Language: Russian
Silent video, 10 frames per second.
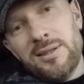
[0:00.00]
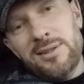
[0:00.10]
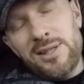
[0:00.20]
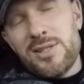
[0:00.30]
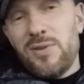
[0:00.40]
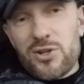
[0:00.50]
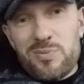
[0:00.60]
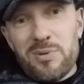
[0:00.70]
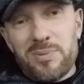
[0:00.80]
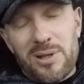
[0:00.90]
Не
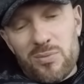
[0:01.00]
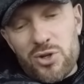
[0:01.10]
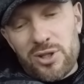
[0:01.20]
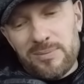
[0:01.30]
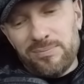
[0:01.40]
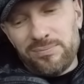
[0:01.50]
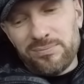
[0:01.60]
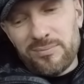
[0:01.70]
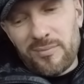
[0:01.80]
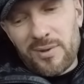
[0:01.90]
свежими, потому что
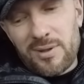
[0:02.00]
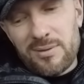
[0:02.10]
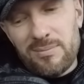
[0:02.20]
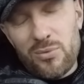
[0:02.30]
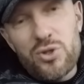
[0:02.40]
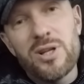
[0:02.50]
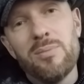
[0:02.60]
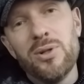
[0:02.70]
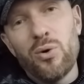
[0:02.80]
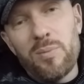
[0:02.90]
муж
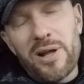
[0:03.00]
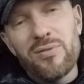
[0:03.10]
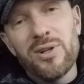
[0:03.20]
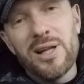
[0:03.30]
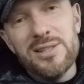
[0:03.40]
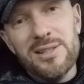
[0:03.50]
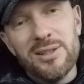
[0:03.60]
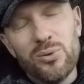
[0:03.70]
забыл их убрать в холодильник.